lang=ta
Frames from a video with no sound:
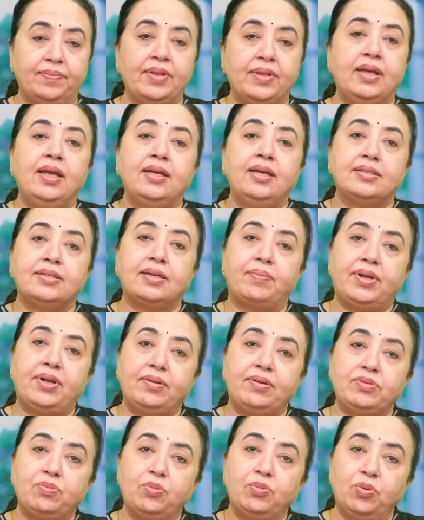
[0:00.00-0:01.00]
சம்டைம்ஸ்
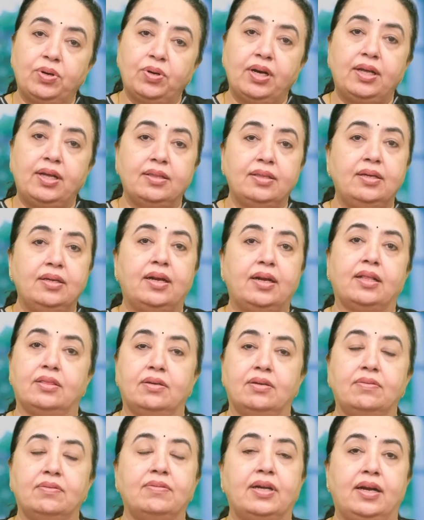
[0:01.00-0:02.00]
இருந்து
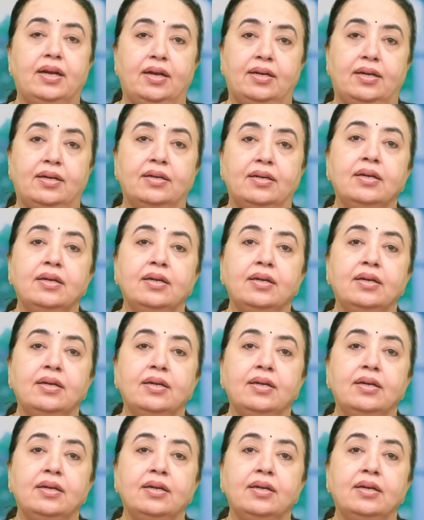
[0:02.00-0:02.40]
ரத்தம் வரலாம்